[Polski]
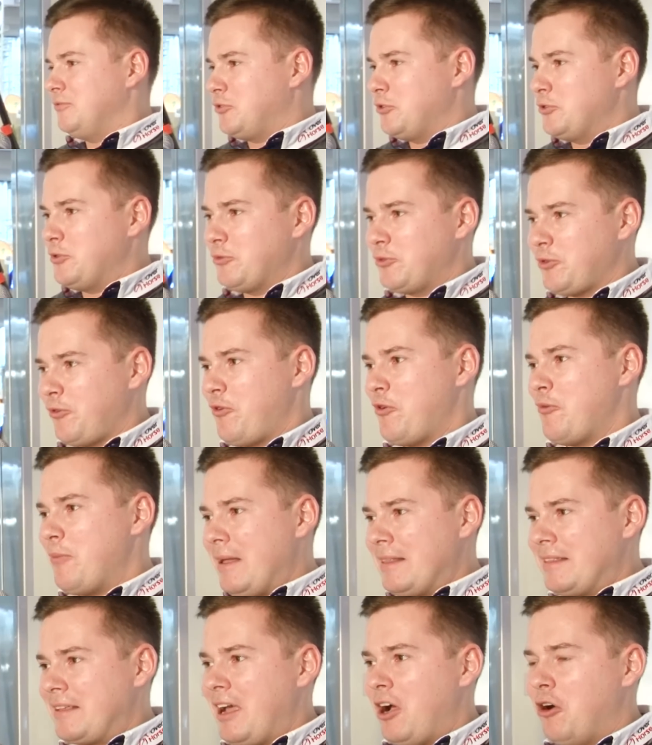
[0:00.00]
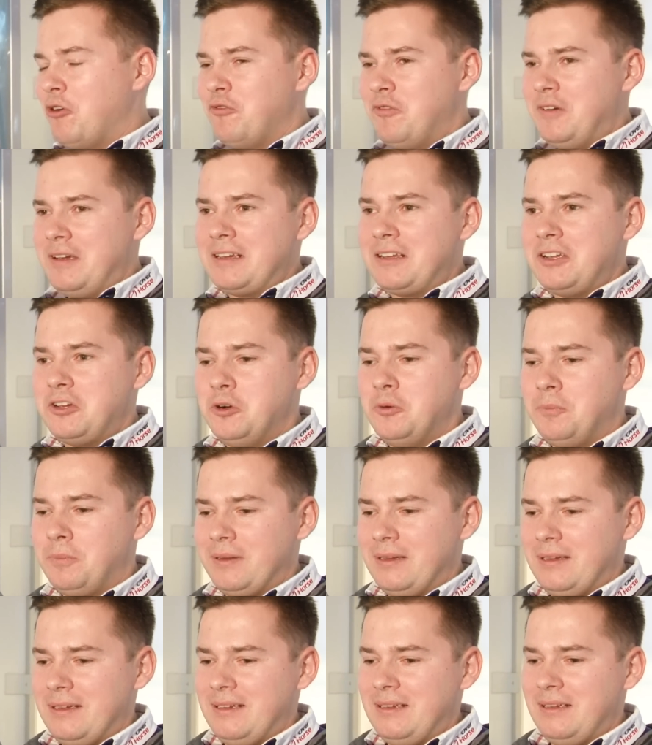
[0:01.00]
w cudzysłowie matka, Over Group,
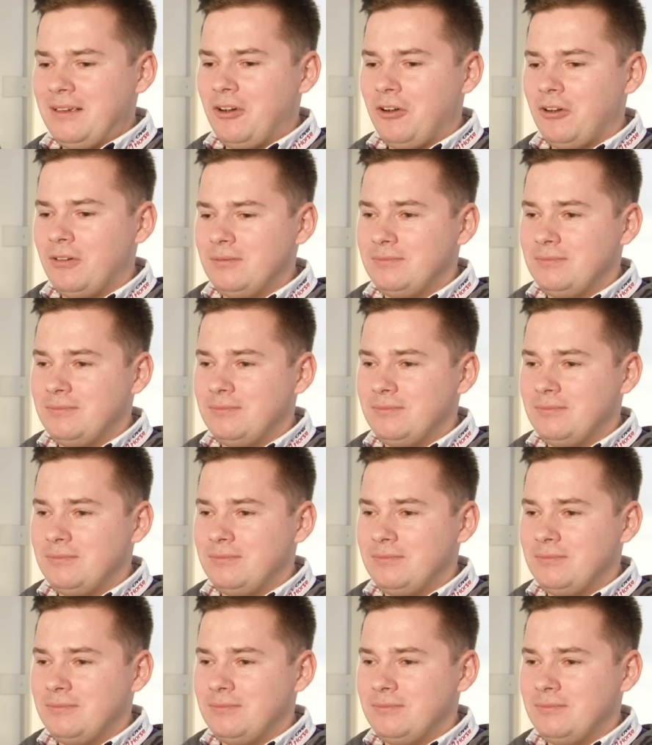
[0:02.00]
e,